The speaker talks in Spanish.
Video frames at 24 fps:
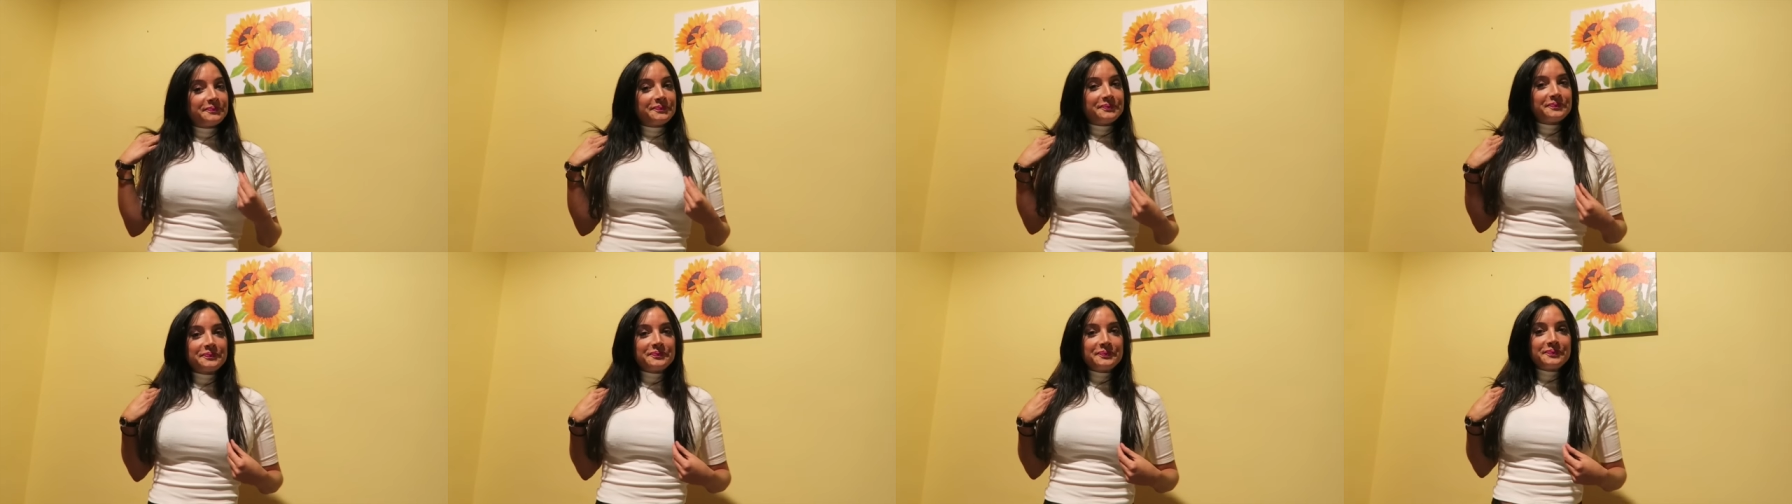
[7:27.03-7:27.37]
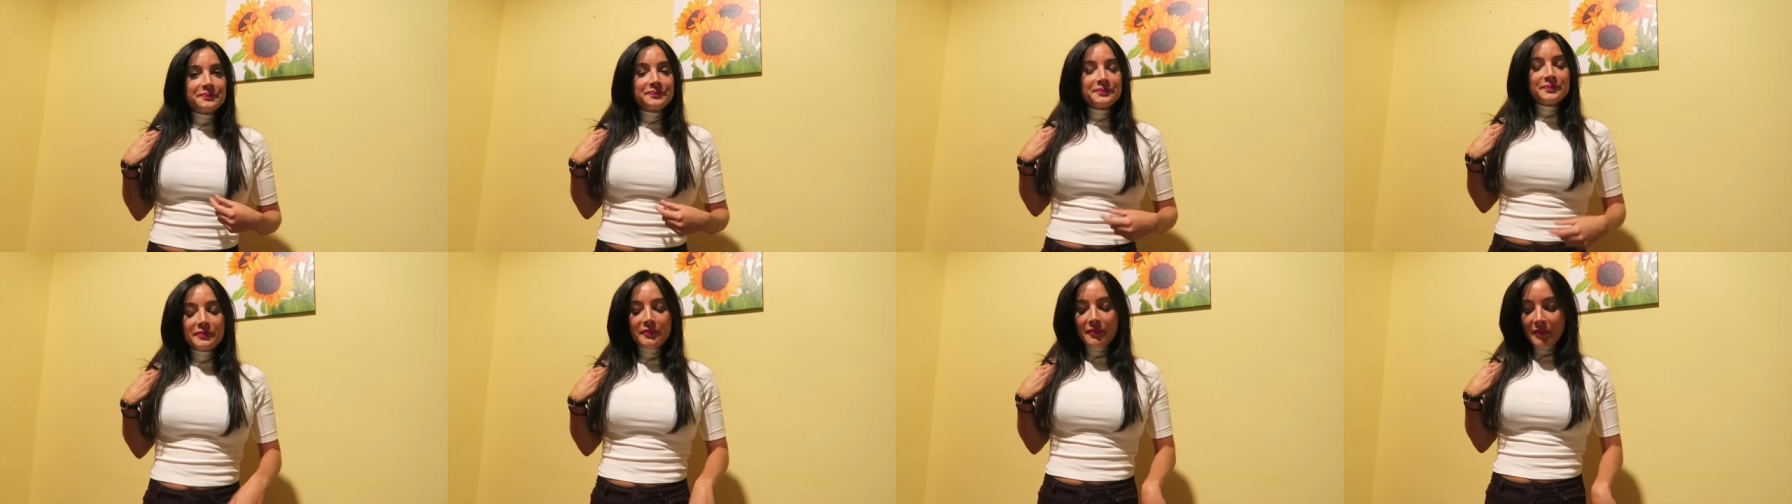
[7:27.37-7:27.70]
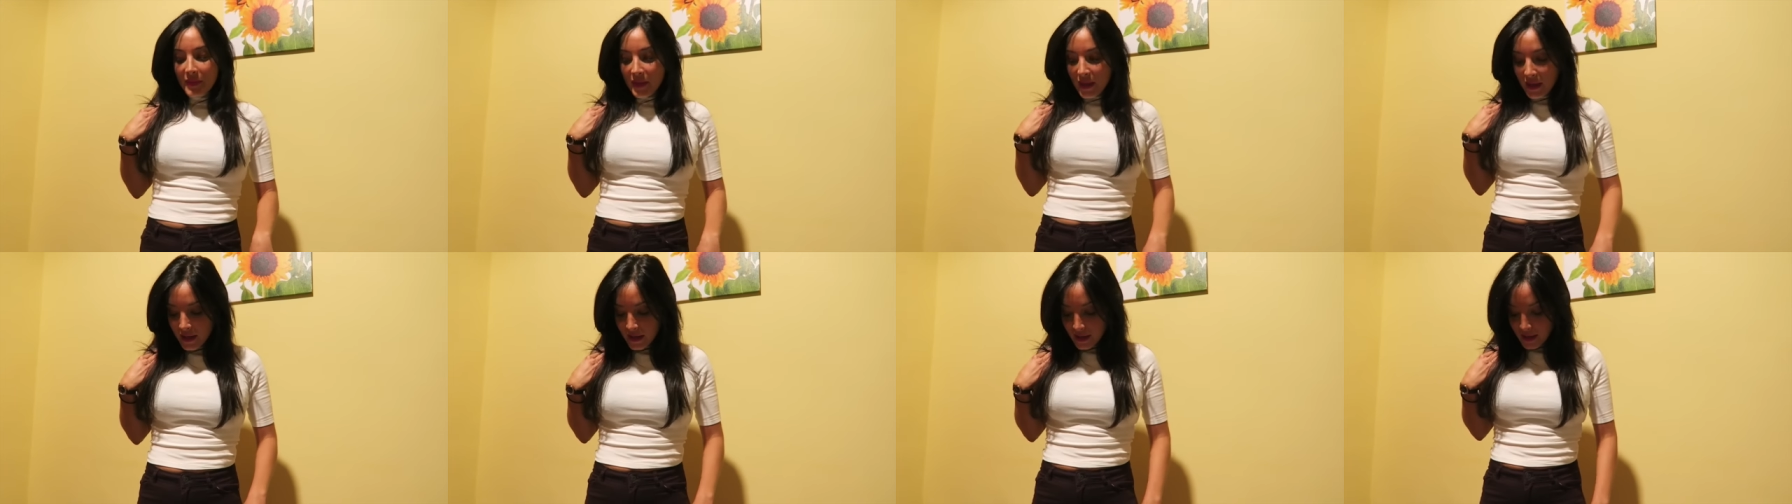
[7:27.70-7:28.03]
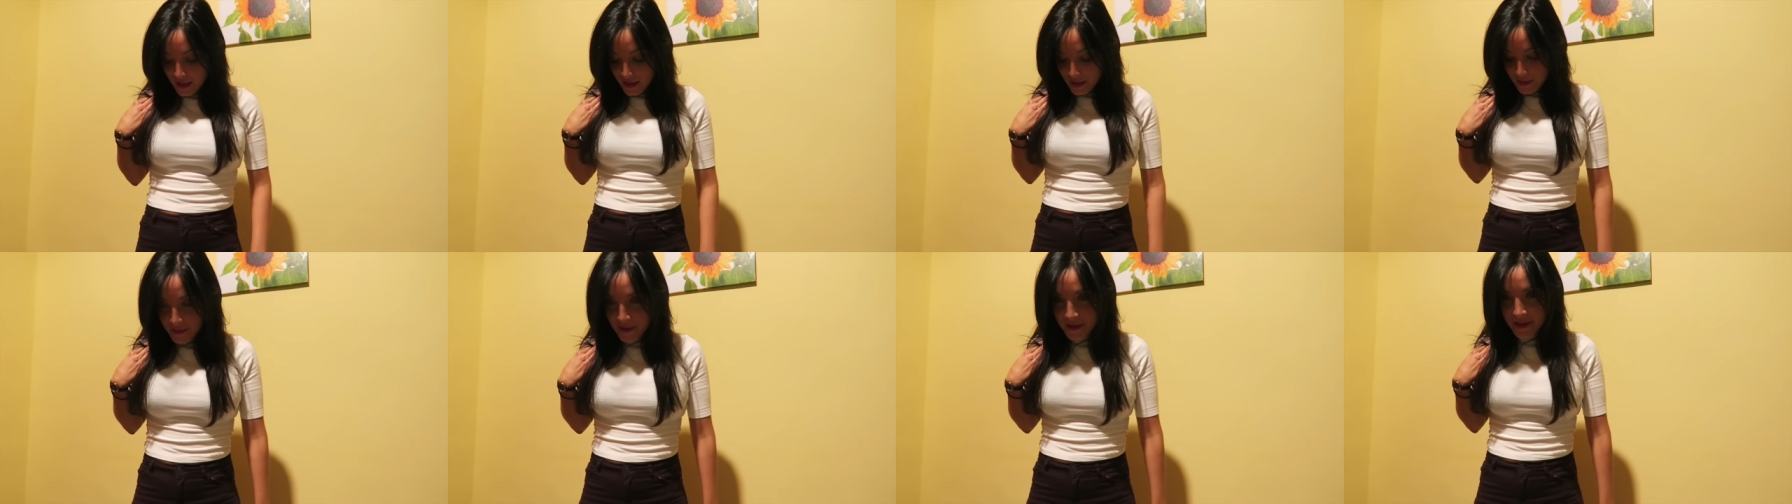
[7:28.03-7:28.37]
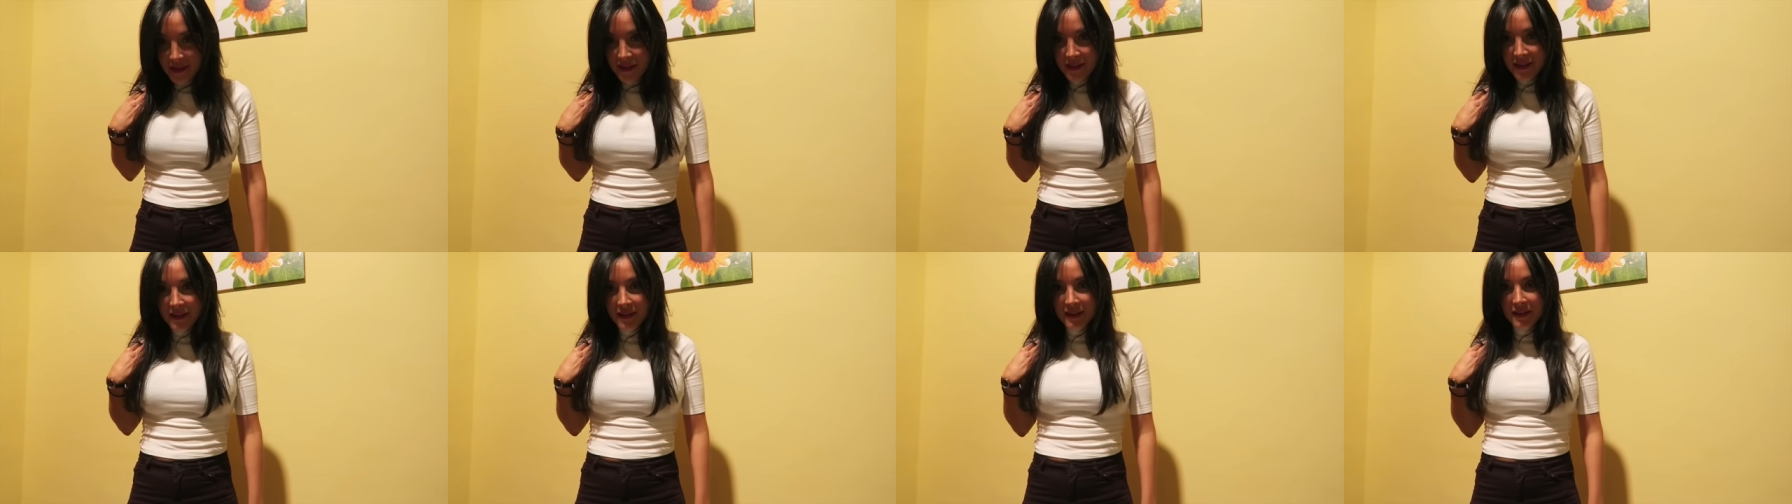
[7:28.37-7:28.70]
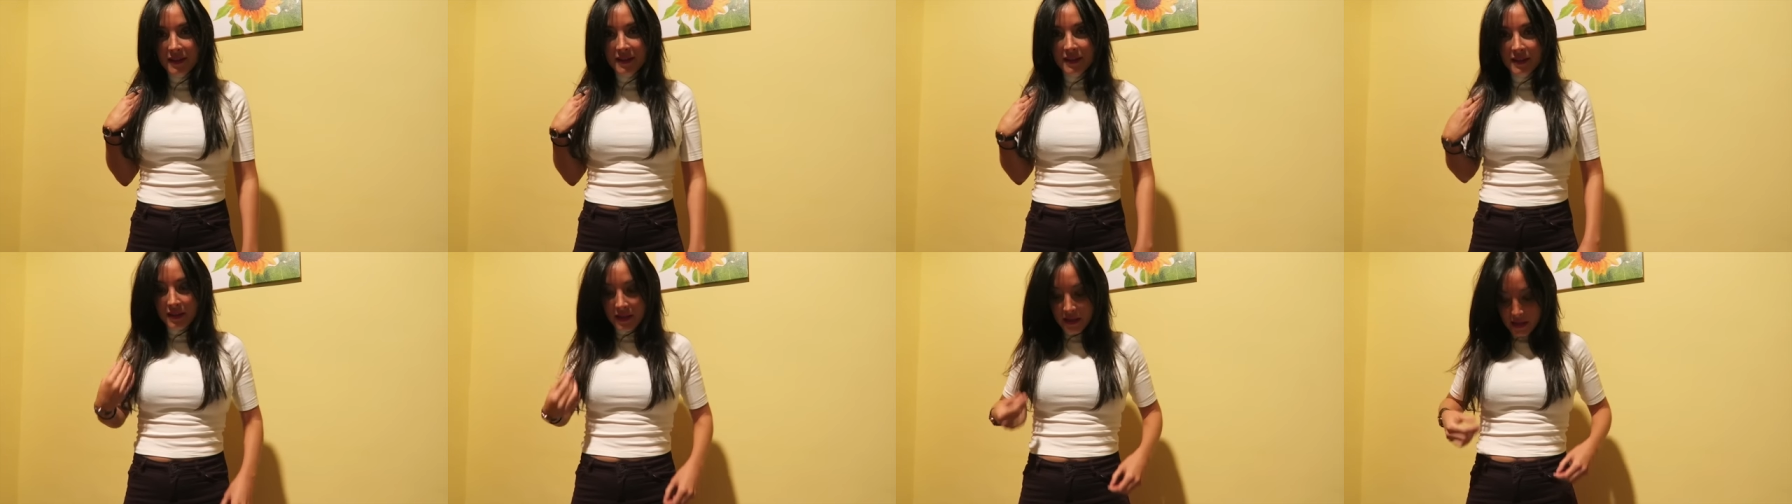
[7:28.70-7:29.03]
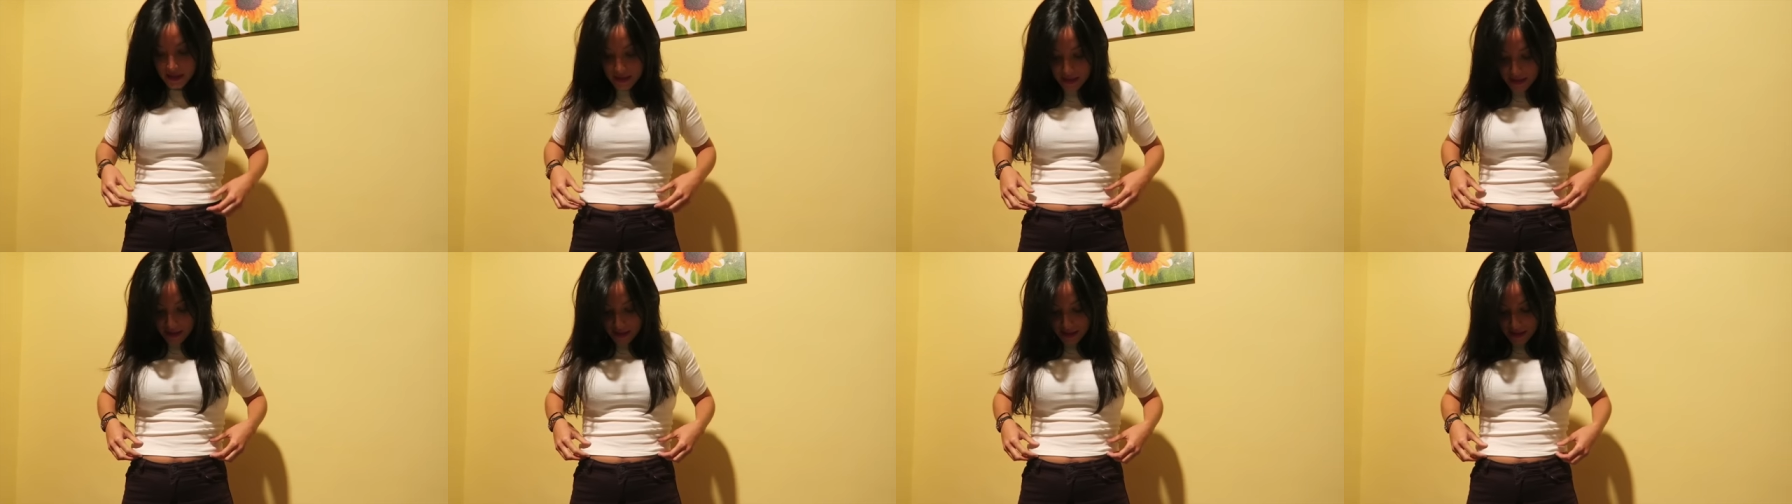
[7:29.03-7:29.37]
Ah, genial. Y el top también es nuevo, ¿no?